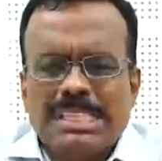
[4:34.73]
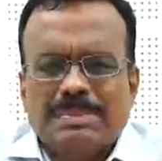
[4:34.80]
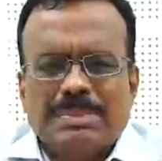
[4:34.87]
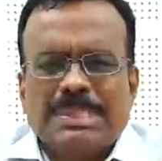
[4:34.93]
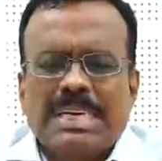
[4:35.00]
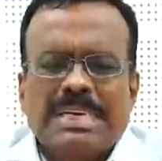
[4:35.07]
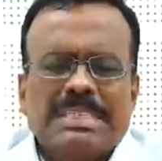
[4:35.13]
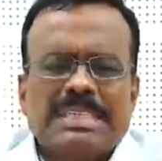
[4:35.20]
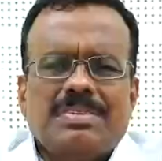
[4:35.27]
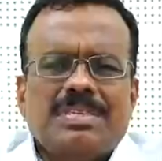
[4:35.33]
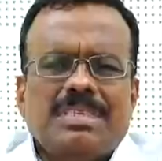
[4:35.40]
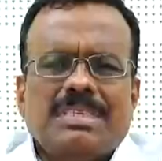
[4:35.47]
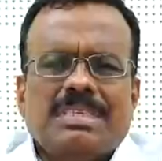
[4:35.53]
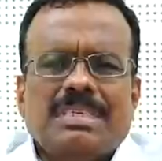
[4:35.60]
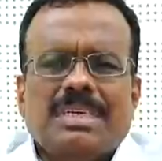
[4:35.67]
ஸ்பெஷல்
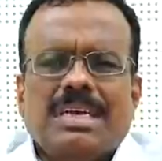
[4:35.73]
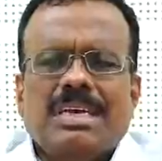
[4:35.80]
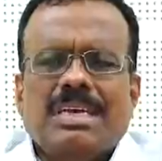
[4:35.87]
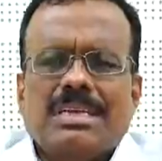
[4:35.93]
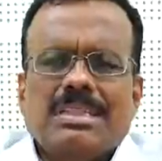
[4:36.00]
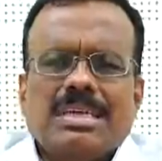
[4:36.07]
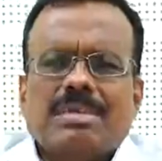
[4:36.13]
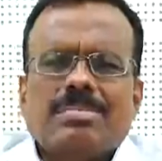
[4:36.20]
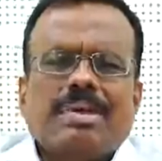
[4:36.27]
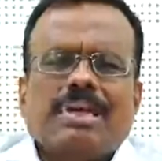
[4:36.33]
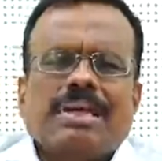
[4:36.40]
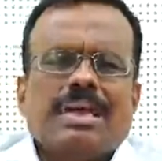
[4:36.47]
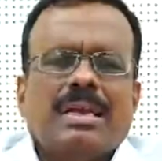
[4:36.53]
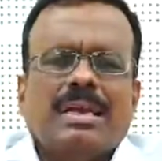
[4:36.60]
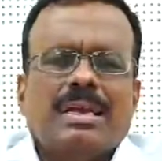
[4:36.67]
ரிசர்வேஷன் என்ற
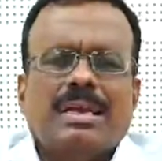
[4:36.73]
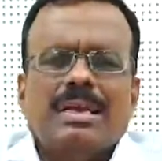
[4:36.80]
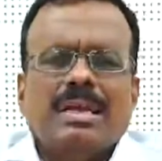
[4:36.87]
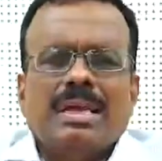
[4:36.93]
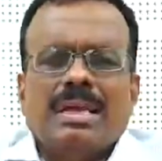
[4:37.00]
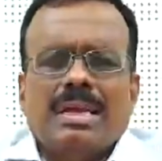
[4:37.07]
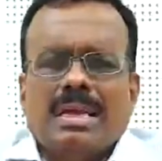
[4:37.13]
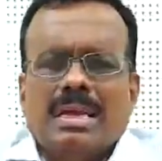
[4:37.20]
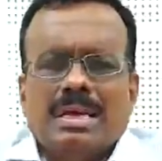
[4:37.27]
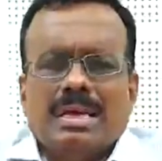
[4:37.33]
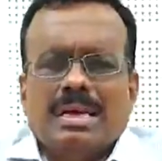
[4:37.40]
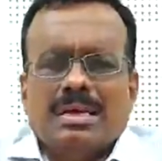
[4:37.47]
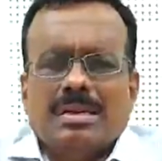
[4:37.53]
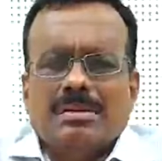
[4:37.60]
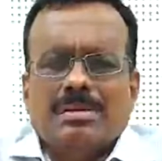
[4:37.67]
தலைப்பின் கீழ்
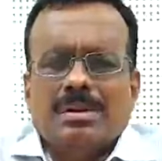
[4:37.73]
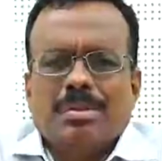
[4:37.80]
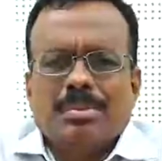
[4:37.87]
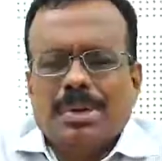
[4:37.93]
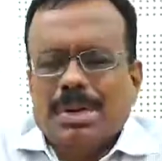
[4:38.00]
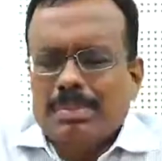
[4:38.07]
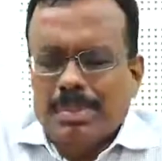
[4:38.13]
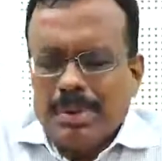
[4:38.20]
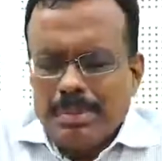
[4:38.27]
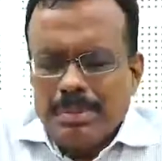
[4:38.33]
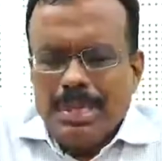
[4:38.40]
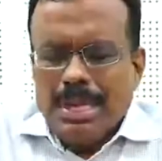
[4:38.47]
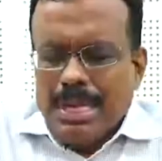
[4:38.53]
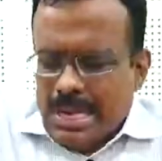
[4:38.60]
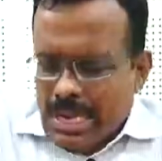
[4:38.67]
பெறப்படும்
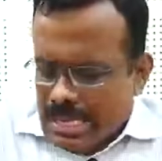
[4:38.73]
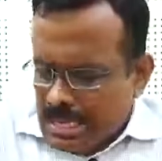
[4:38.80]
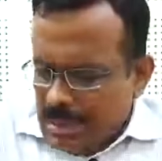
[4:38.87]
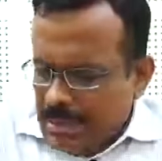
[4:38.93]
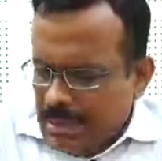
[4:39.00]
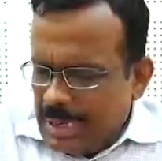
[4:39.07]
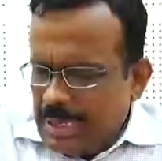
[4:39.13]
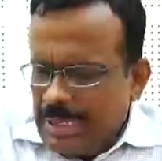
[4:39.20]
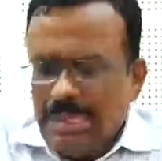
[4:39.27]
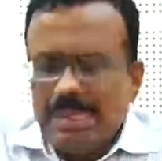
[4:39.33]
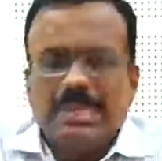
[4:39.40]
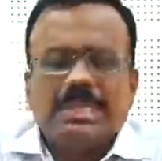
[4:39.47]
அதன் பிறகு